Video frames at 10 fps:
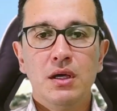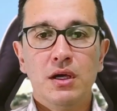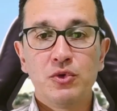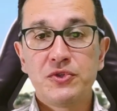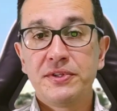
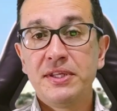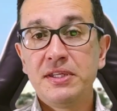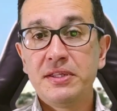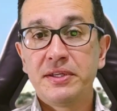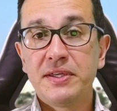Aos
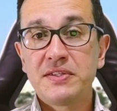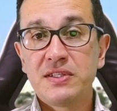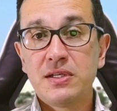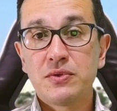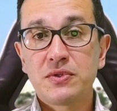
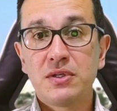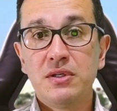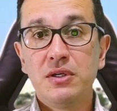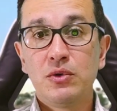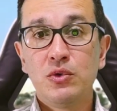33 anos
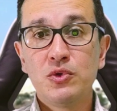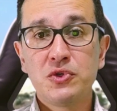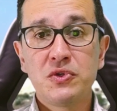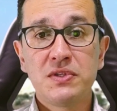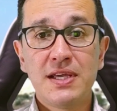e com o
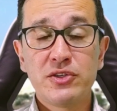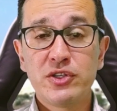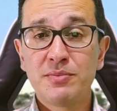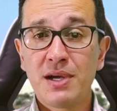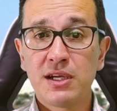
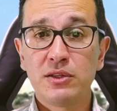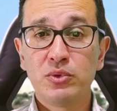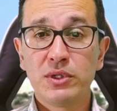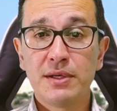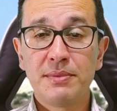sucesso
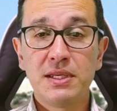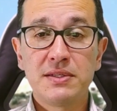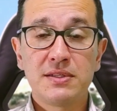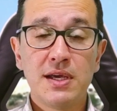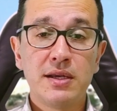esmagador da
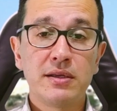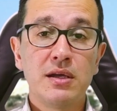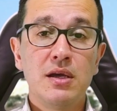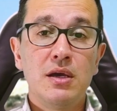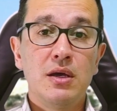minissérie,
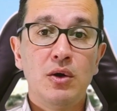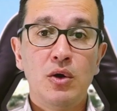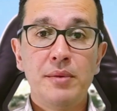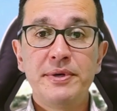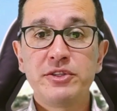
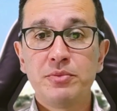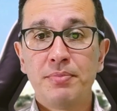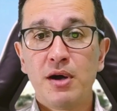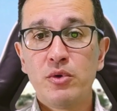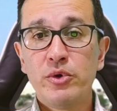Robert
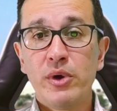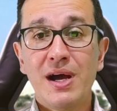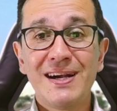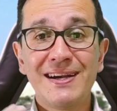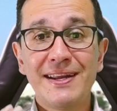Powell
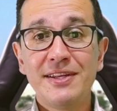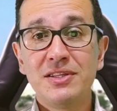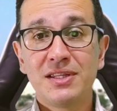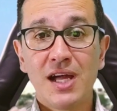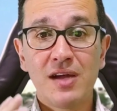
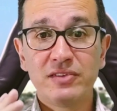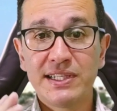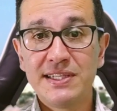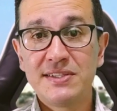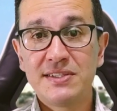acreditava que